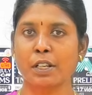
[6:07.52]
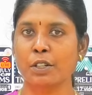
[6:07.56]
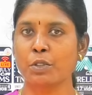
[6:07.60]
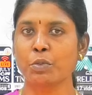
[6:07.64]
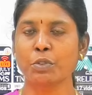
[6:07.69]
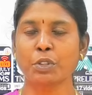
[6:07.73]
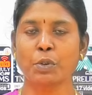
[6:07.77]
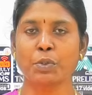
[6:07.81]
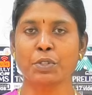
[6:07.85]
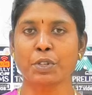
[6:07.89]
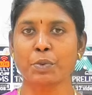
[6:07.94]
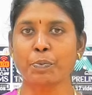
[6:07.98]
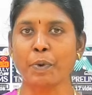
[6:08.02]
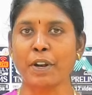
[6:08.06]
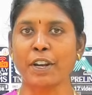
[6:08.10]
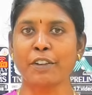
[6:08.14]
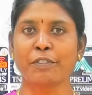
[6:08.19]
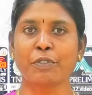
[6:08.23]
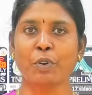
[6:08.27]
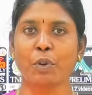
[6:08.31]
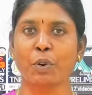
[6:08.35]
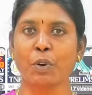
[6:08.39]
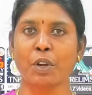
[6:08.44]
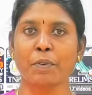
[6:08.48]
டூ தௌசண்ட்
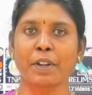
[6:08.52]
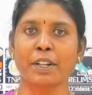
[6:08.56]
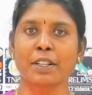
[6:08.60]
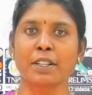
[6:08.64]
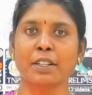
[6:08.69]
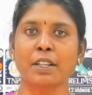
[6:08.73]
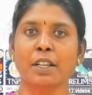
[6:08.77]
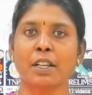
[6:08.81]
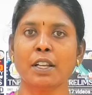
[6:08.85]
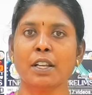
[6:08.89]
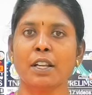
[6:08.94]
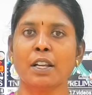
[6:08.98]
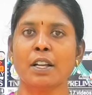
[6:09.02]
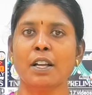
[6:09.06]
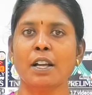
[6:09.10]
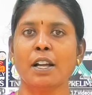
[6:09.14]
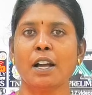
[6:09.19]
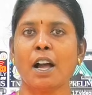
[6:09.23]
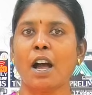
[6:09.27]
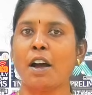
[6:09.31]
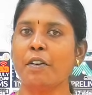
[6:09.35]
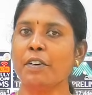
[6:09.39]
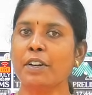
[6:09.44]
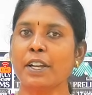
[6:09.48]
டுவெண்ட்டி ஃபோர்லேயே வருது
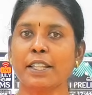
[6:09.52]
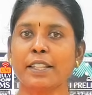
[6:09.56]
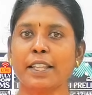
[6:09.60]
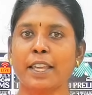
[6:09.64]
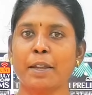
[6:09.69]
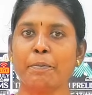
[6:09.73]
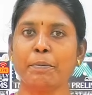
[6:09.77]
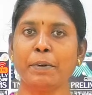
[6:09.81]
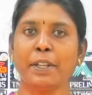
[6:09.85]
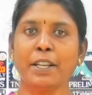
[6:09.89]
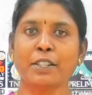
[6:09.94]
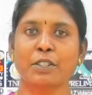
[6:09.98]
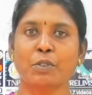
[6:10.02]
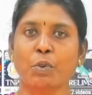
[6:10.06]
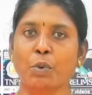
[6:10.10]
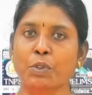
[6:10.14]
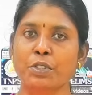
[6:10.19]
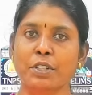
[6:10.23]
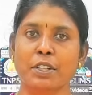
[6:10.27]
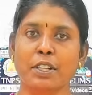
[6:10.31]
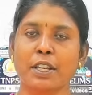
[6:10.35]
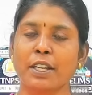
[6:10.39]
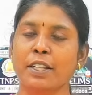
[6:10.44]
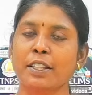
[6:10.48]
அவங்க இந்த எம்டிஎஸ்
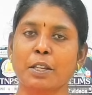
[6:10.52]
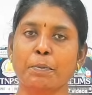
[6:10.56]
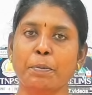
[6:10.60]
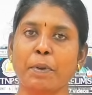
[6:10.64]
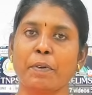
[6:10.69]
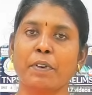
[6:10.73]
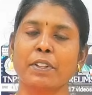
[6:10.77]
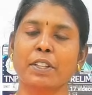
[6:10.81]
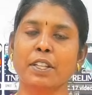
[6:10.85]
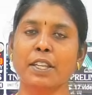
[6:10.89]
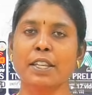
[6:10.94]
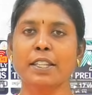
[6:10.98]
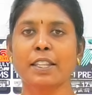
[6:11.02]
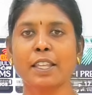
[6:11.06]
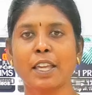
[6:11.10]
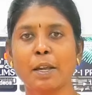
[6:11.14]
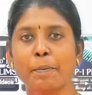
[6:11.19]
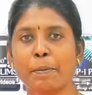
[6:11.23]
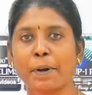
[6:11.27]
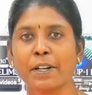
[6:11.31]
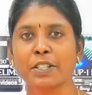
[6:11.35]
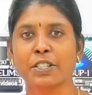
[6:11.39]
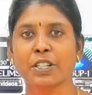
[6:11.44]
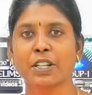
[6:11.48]
கோர்ஸை நீங்கள் திருப்பி வந்து
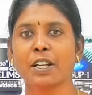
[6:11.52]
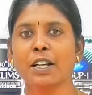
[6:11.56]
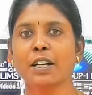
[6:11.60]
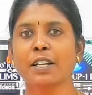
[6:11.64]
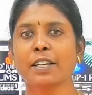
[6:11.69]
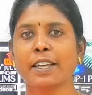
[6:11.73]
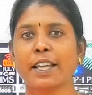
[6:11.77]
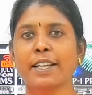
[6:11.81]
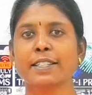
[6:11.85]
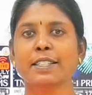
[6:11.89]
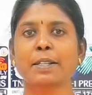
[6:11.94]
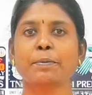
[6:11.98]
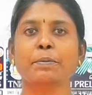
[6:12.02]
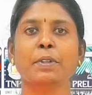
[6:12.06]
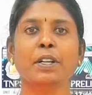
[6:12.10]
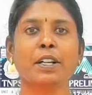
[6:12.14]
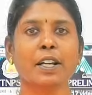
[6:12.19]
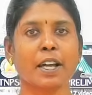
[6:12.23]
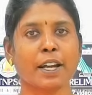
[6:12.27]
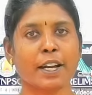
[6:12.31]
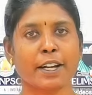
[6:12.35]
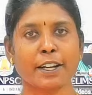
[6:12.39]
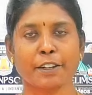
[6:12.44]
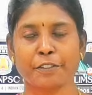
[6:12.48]
இதையே படிச்சுக்கலாம் எக்ஸப்ட்
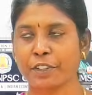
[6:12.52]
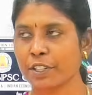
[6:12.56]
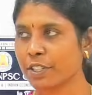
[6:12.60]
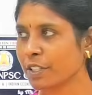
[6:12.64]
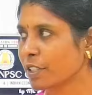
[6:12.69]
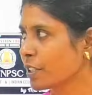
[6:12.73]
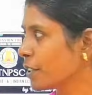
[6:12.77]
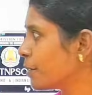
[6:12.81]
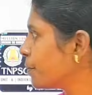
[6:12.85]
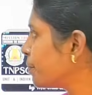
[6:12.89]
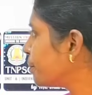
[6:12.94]
கரண்ட் அஃபேர்ஸ்